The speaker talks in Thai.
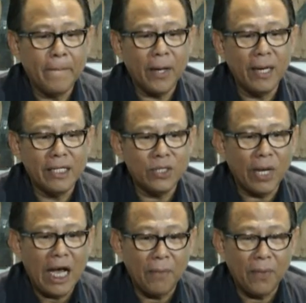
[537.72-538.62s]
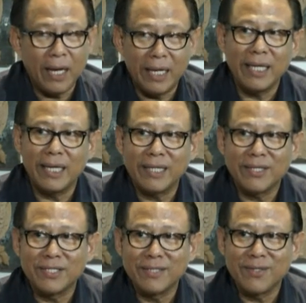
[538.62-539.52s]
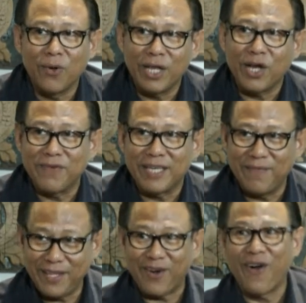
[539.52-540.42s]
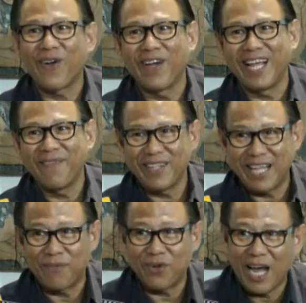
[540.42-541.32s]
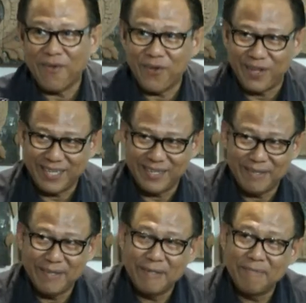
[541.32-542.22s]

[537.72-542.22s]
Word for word: ก็เลยส่งข่าวมาว่าเฮ้ยโอลิกอฟกิฟนี่รอก่อนนะเพราะทำ drive อ๋อหมายความว่าโอลิกอ